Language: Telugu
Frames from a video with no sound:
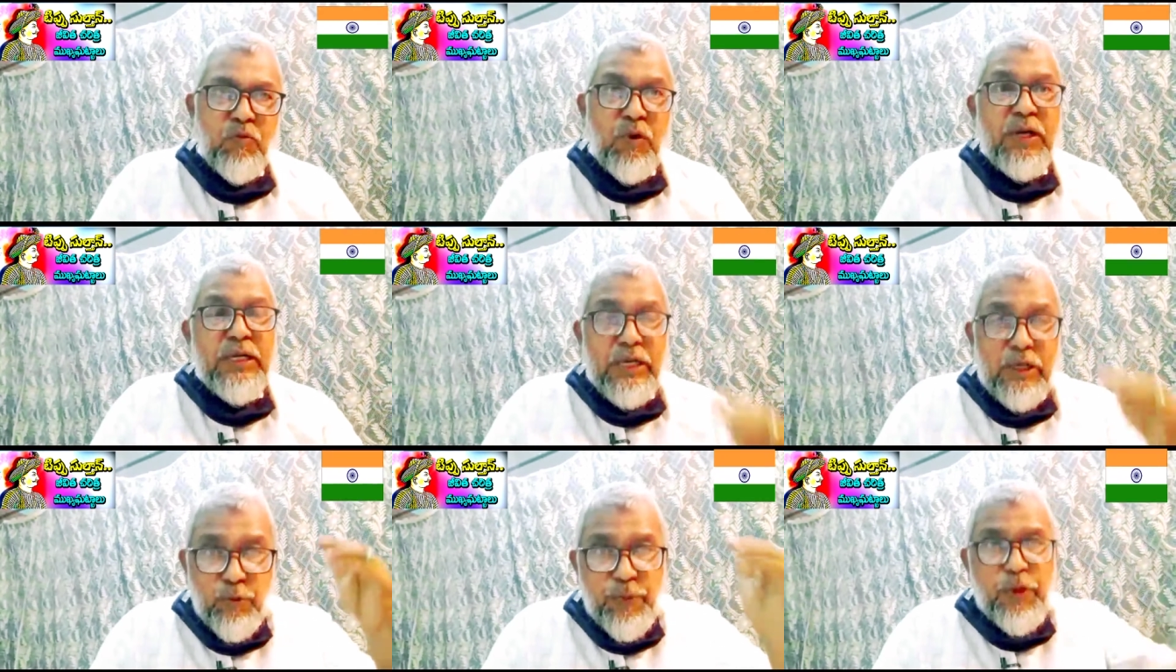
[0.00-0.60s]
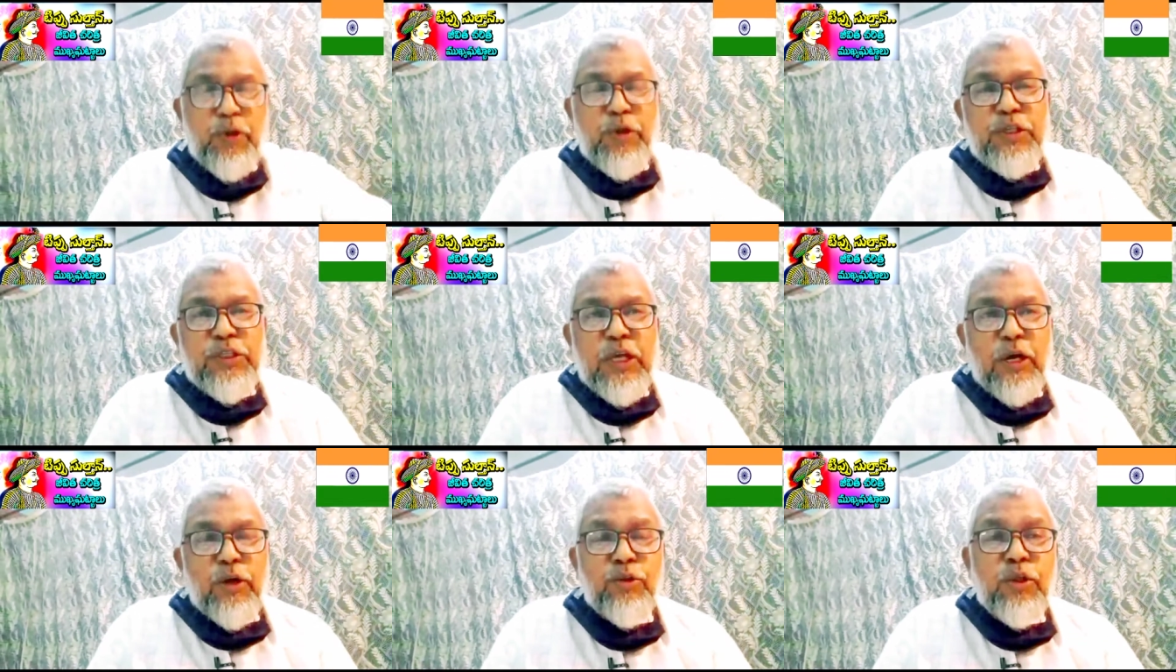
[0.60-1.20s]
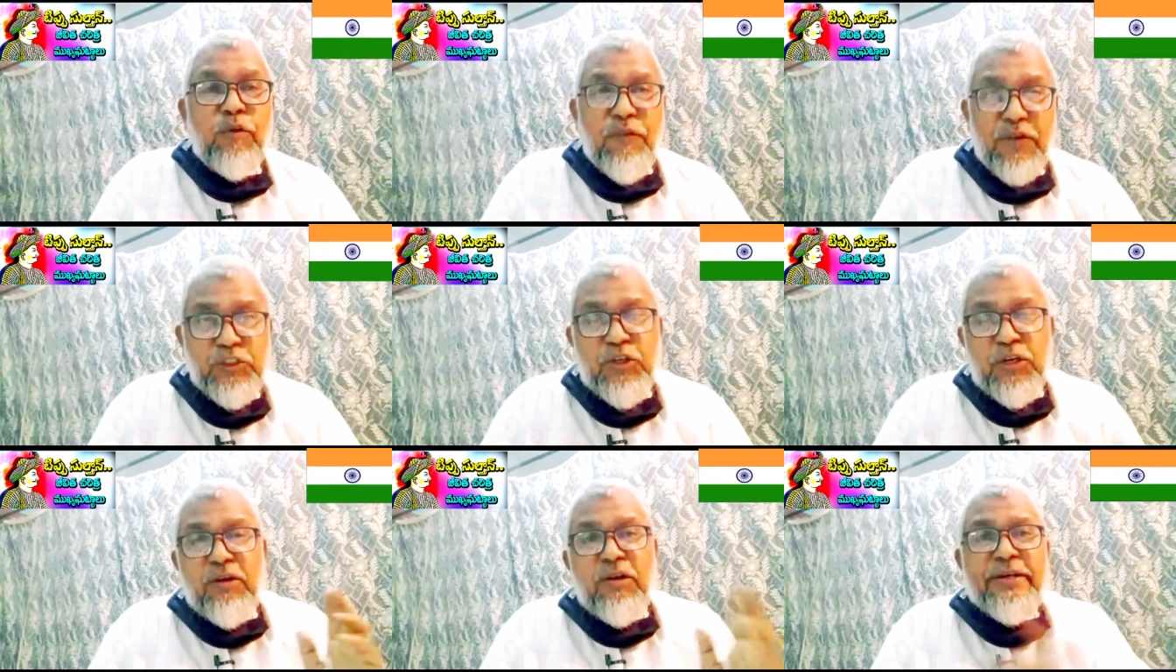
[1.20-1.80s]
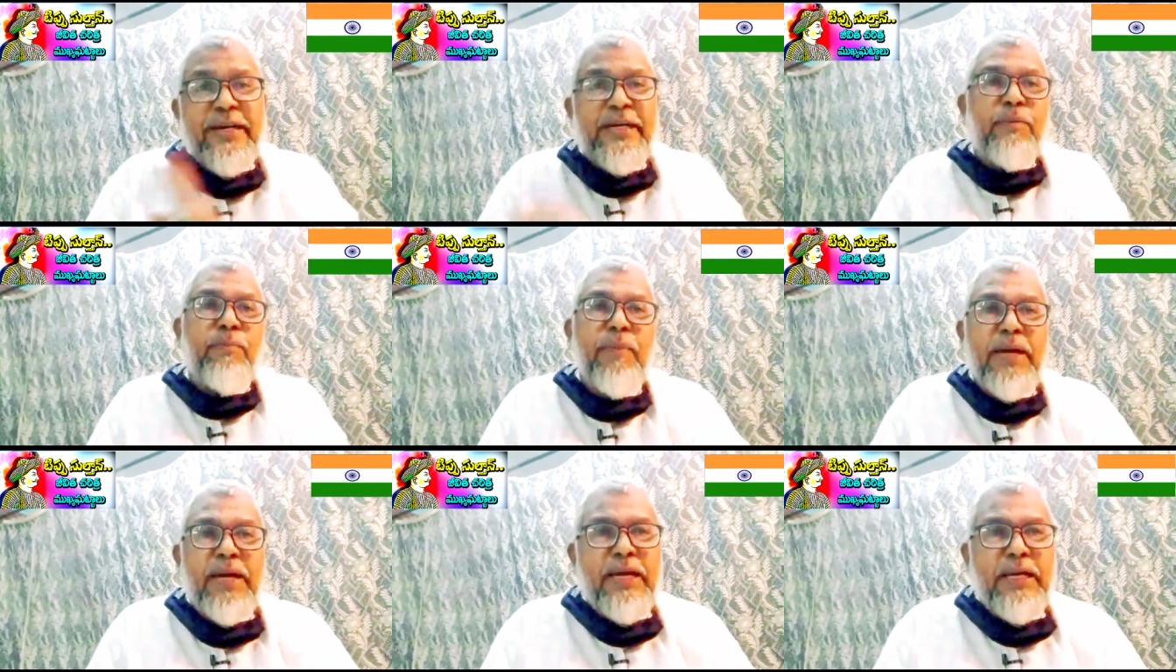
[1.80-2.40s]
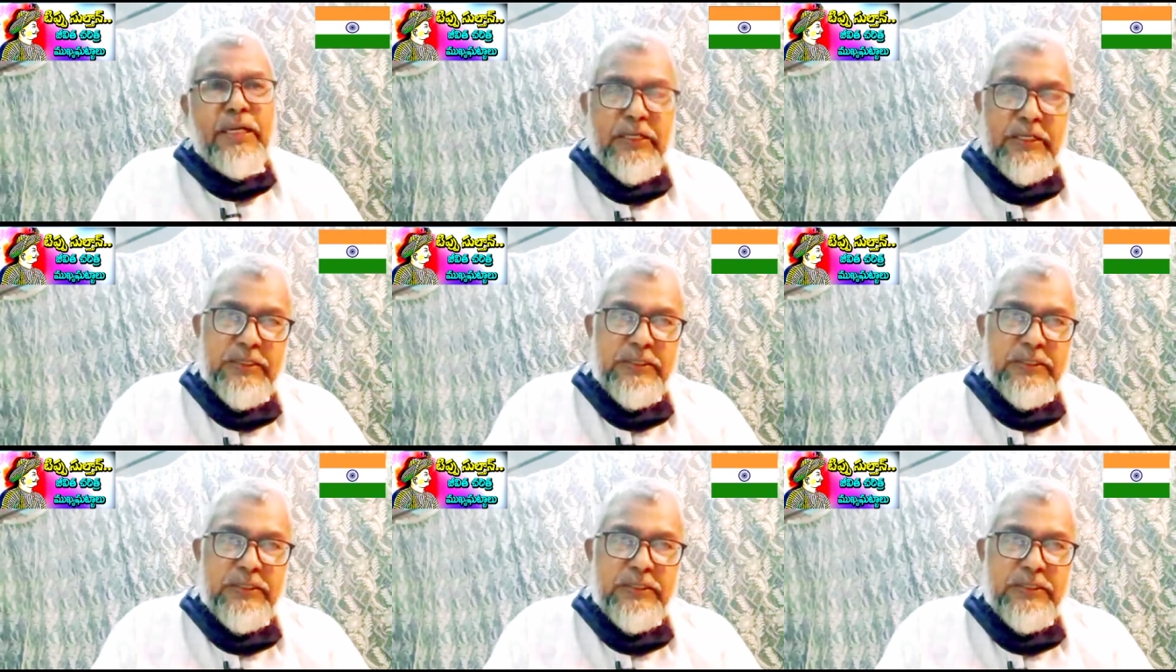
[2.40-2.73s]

వాటిని ఉపయోగించాడు ద ఫస్ట్ రాకెట్ మ్యాన్